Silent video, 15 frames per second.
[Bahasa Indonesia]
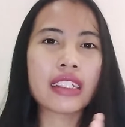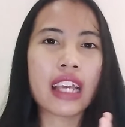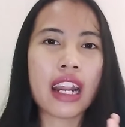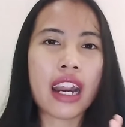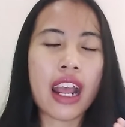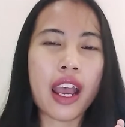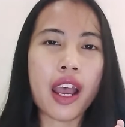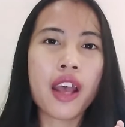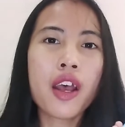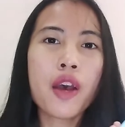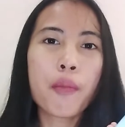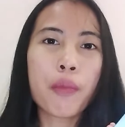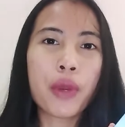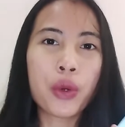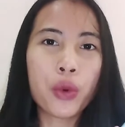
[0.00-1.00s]
cara
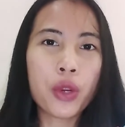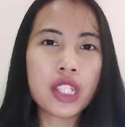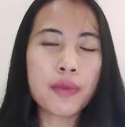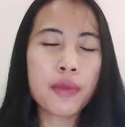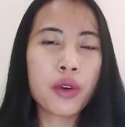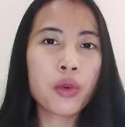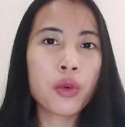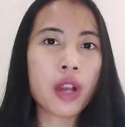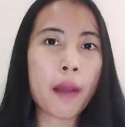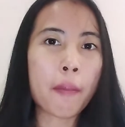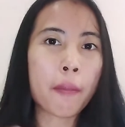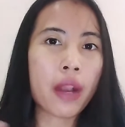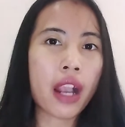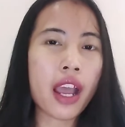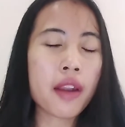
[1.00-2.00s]
penulis
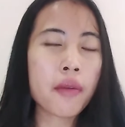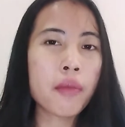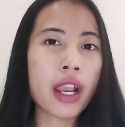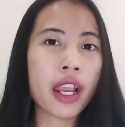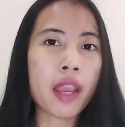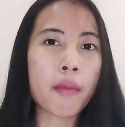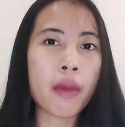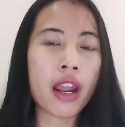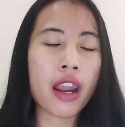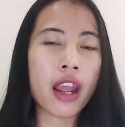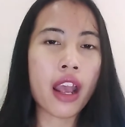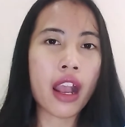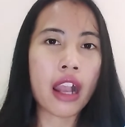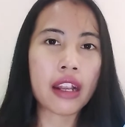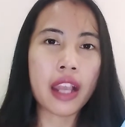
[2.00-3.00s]
mengungkapkan
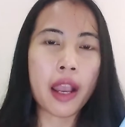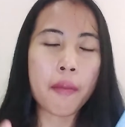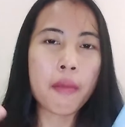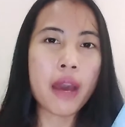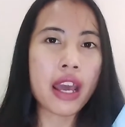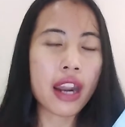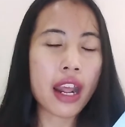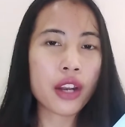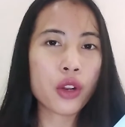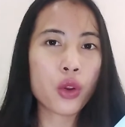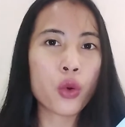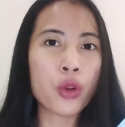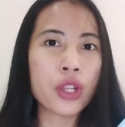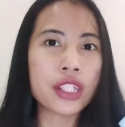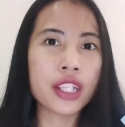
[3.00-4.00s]
bagaimana gambaran
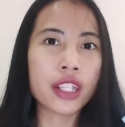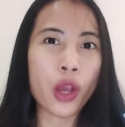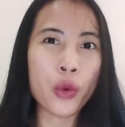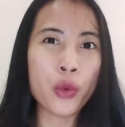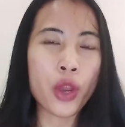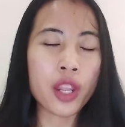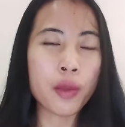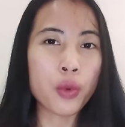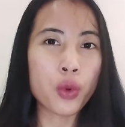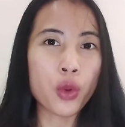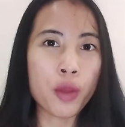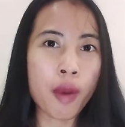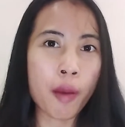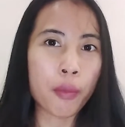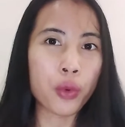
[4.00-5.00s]
kondisi tahun 2050